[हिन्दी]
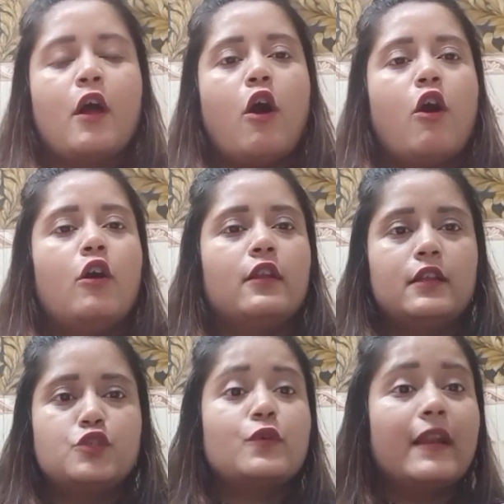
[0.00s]
और
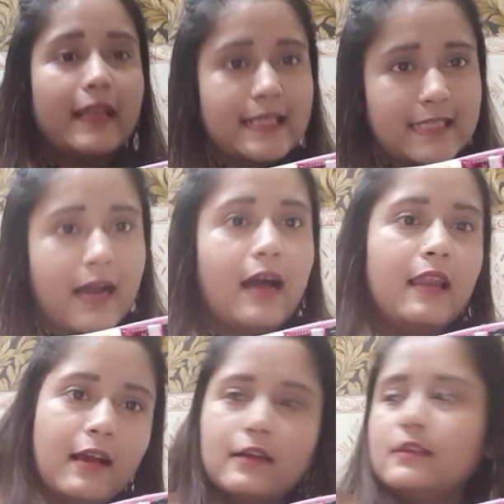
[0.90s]
ज्वेलरीज का
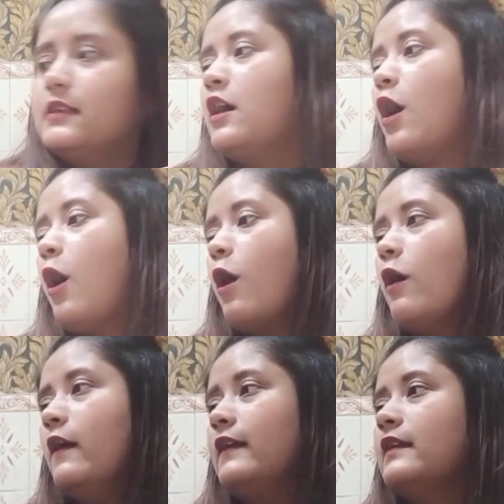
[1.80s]
अलग
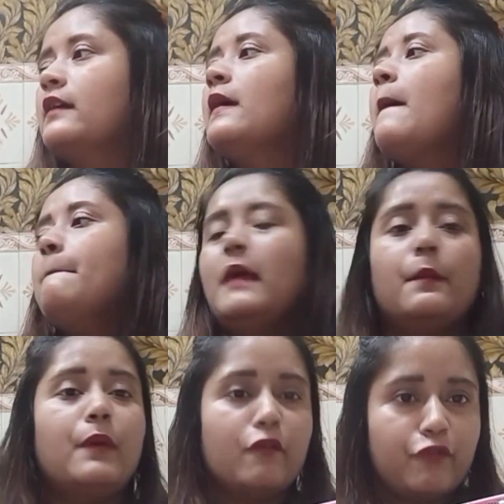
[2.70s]
और मेरे
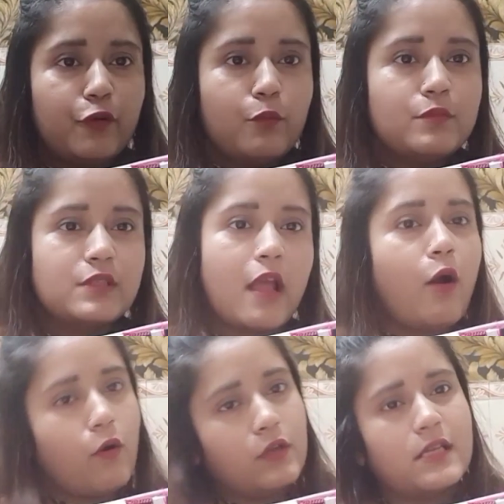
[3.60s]
परफ्यूम्स हैं
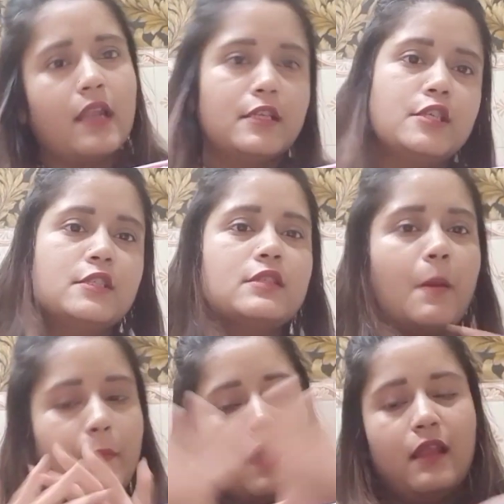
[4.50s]
और सारी चीज़ें
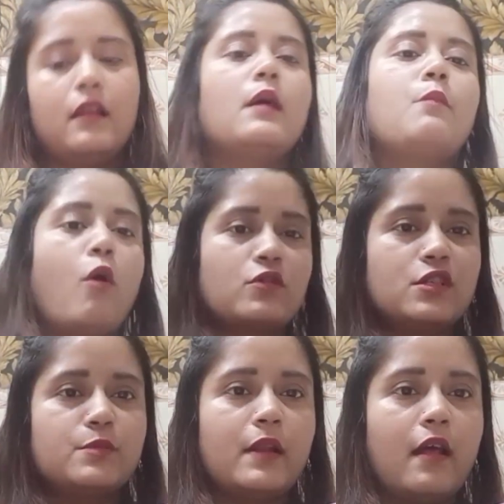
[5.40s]
सबका अलग अलग
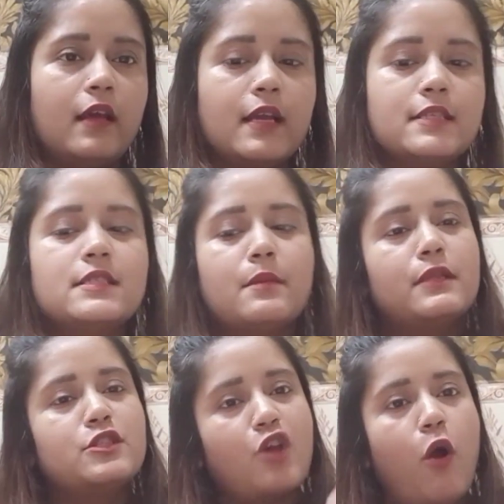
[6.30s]
बॉक्सेस बना रखा है जिससे
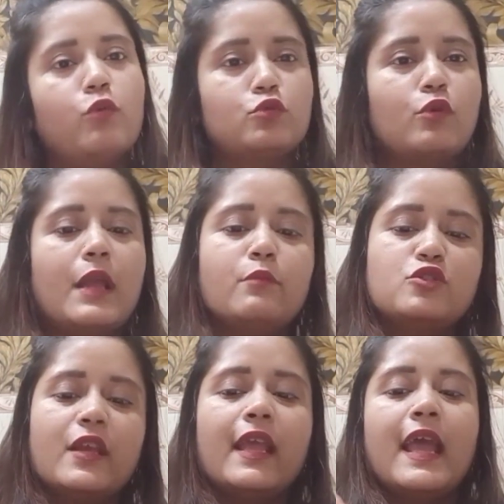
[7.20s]
मैं जाऊँ तो कहीं मुझे